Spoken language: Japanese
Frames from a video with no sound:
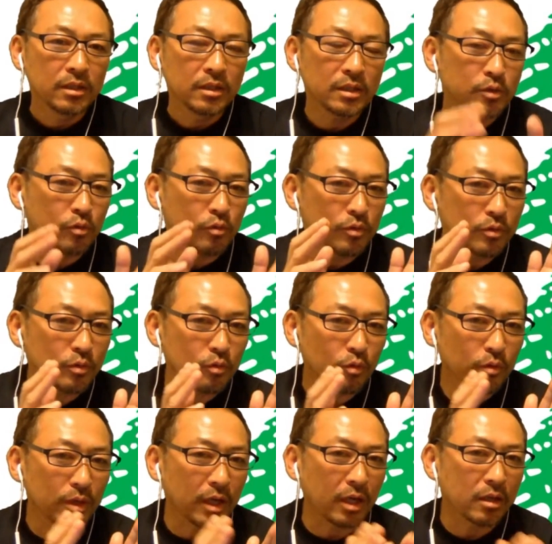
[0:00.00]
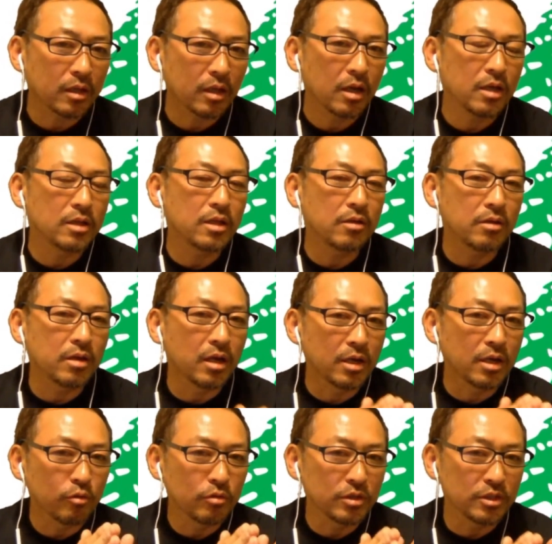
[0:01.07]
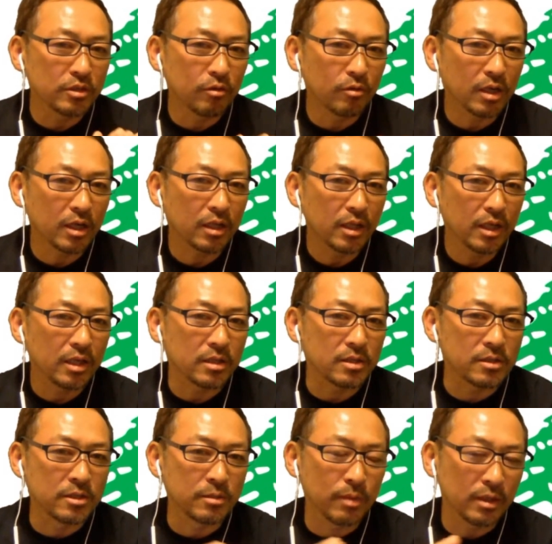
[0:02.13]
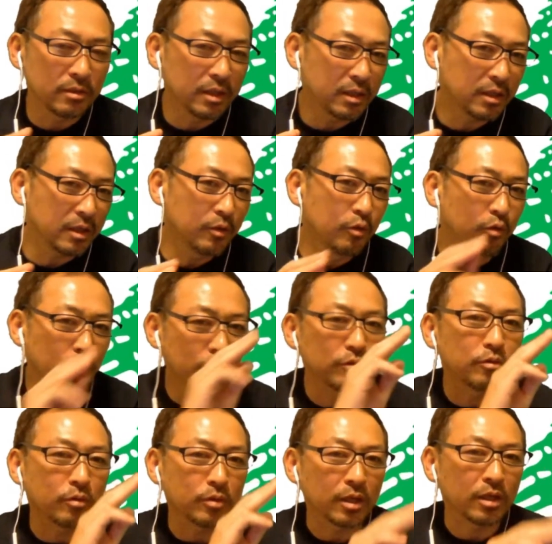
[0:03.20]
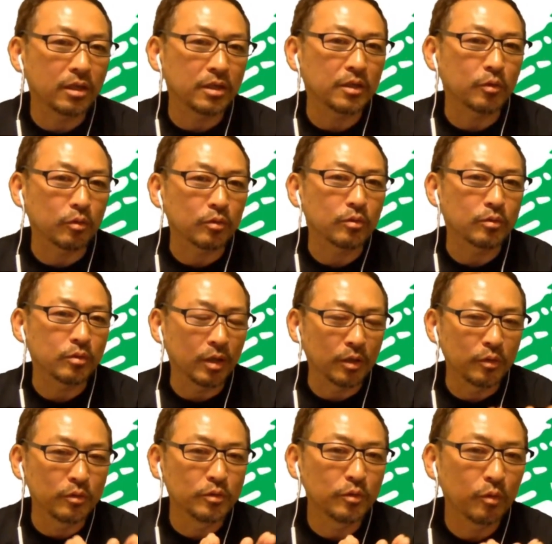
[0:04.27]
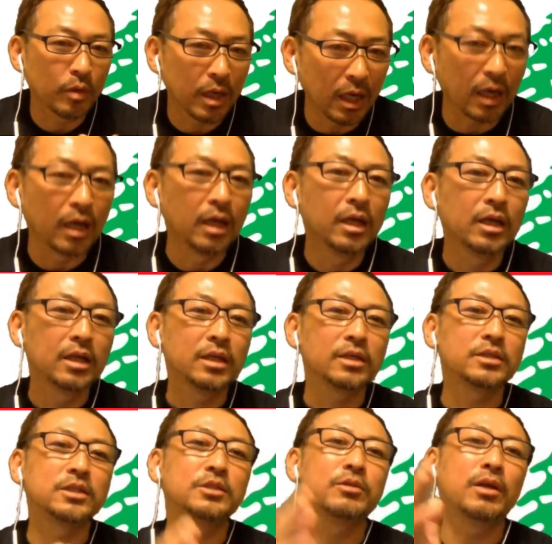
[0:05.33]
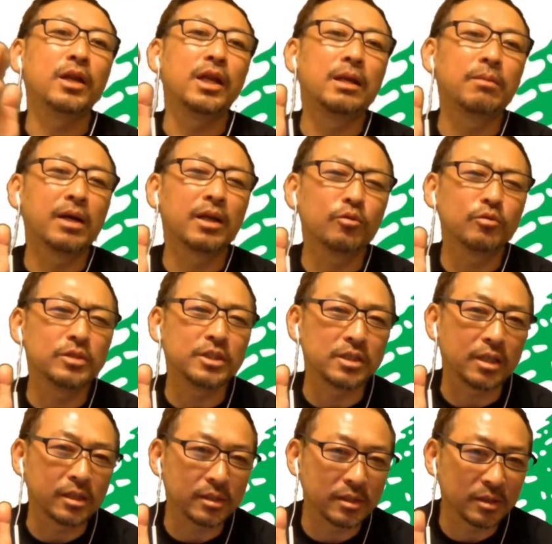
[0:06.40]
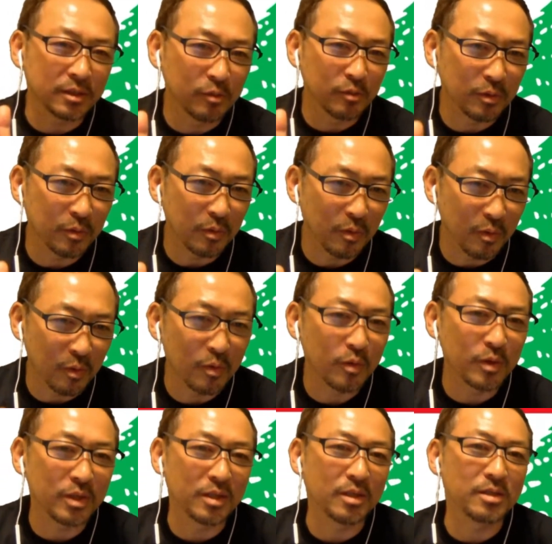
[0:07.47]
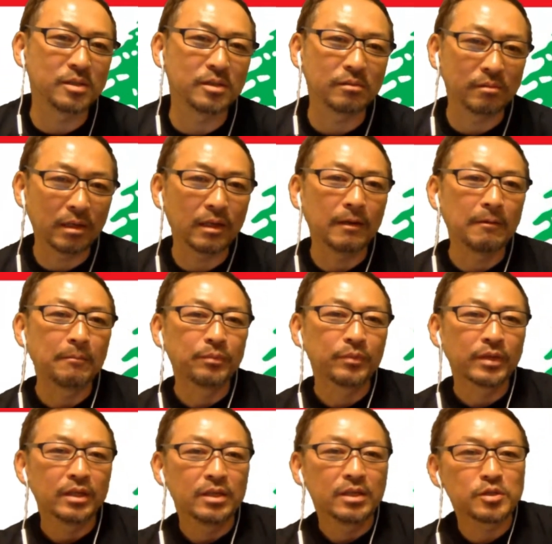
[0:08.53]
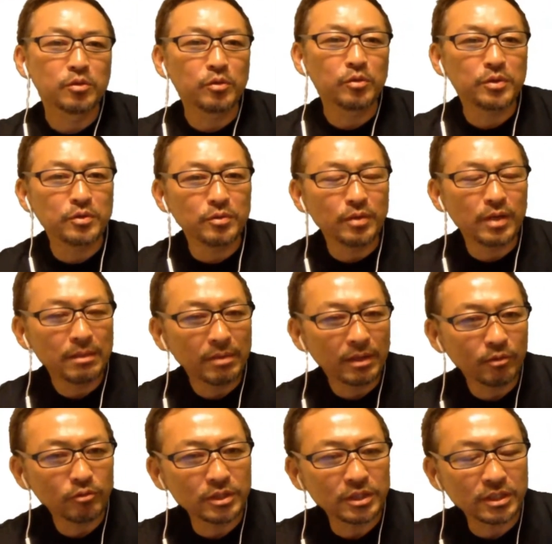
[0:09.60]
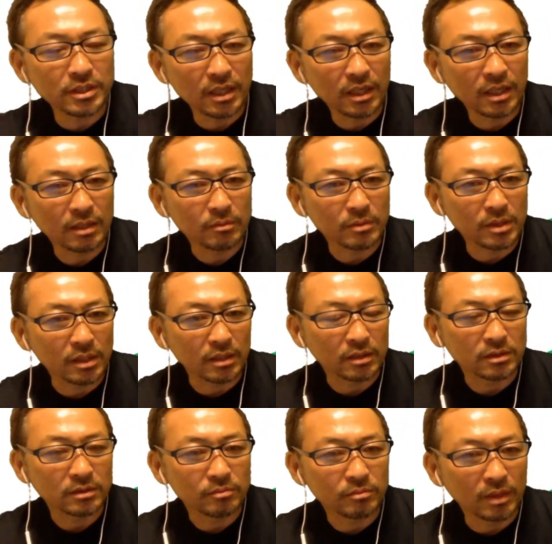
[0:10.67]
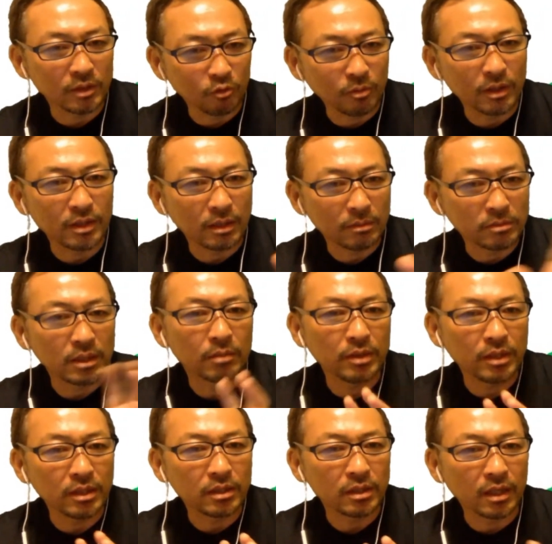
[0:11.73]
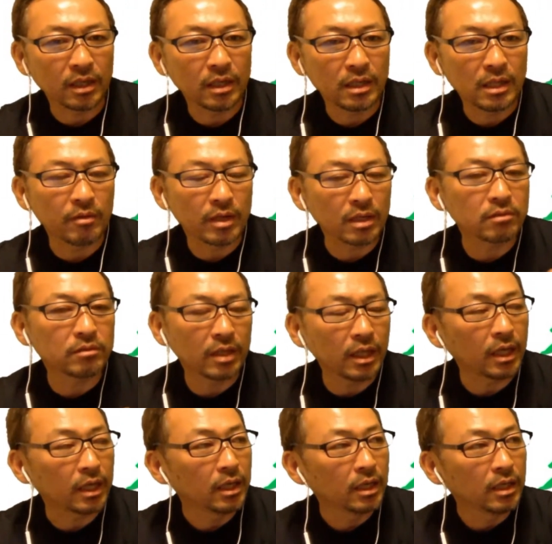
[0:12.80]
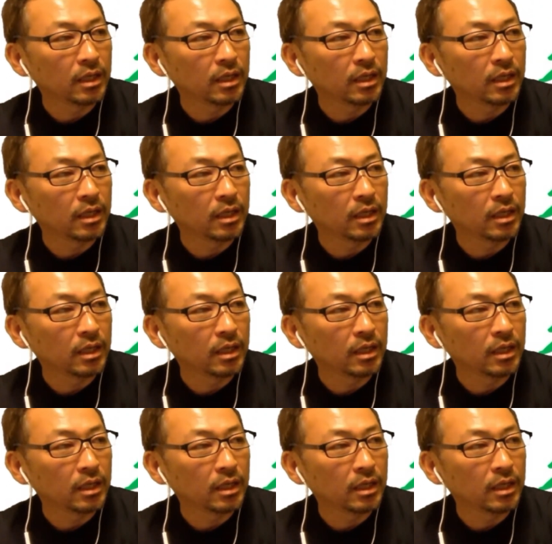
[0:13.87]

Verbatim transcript: で、そういうところで働いている外国人の中でずば抜けて能力の高い人っていうのが、実はレバノン人がすごい多いんですよね。そういうレバノン人が、まあ、まあ、ドバイ、アブダビだけではなくて、ま